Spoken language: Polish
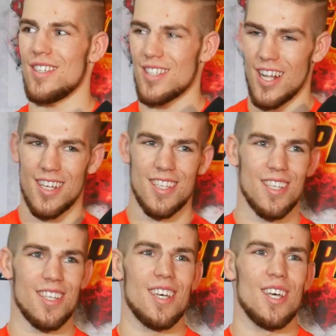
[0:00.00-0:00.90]

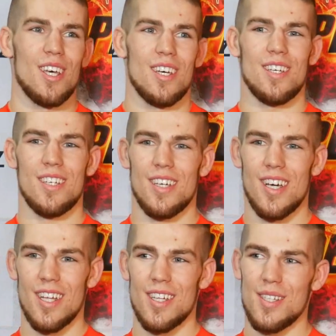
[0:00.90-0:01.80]
slagi,
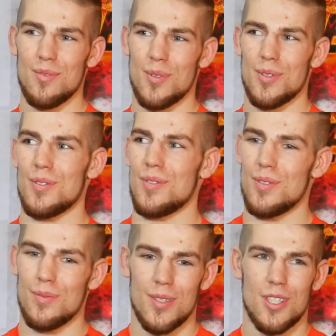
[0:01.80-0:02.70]
ale po
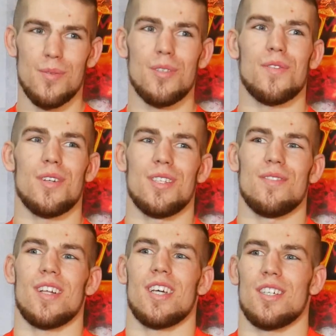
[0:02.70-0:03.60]
prostu będziemy to w kolejnych
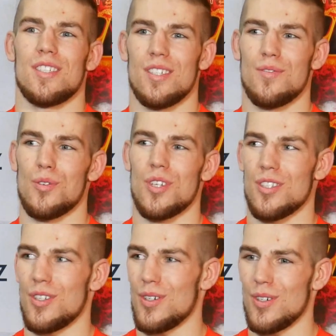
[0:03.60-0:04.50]
walkach
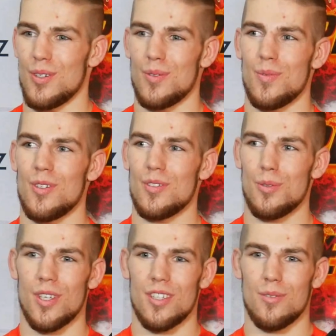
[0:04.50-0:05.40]
włączać do,
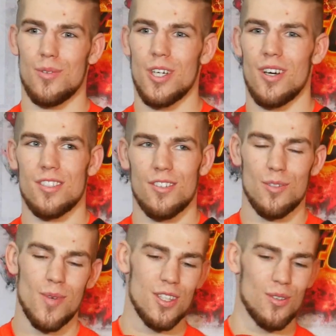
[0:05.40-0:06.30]
tutaj do mojego
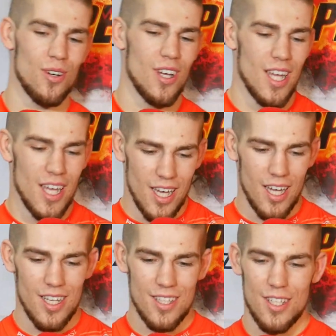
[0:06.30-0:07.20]
asortymentu
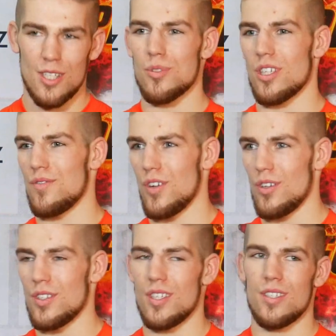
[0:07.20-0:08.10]
ale trener był
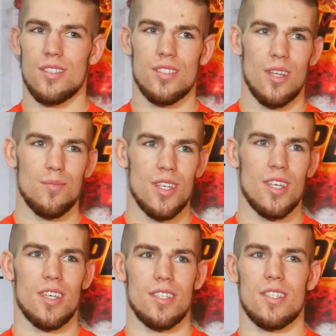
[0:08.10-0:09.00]
zadowolony ze mnie,
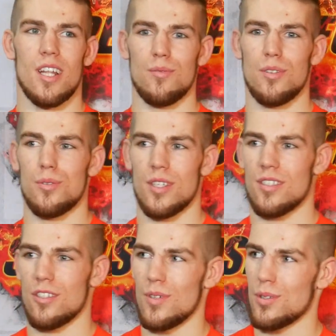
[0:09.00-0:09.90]
jak i z Klaudii, tutaj
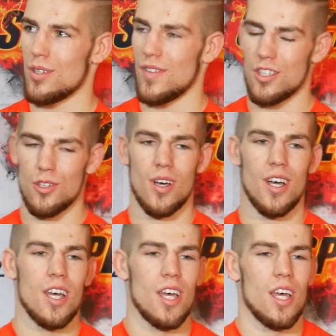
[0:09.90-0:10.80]
z Guby, która walczyła.